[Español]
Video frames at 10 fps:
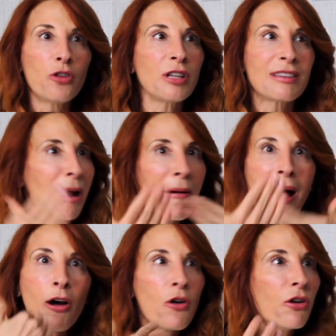o sea
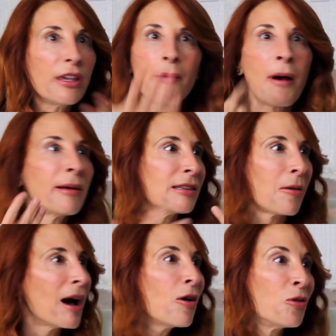trabajo y llamaba
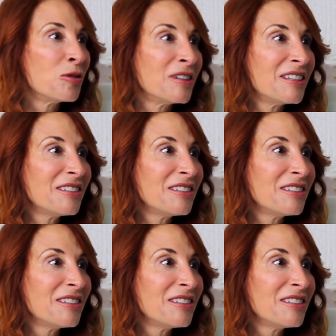trabajo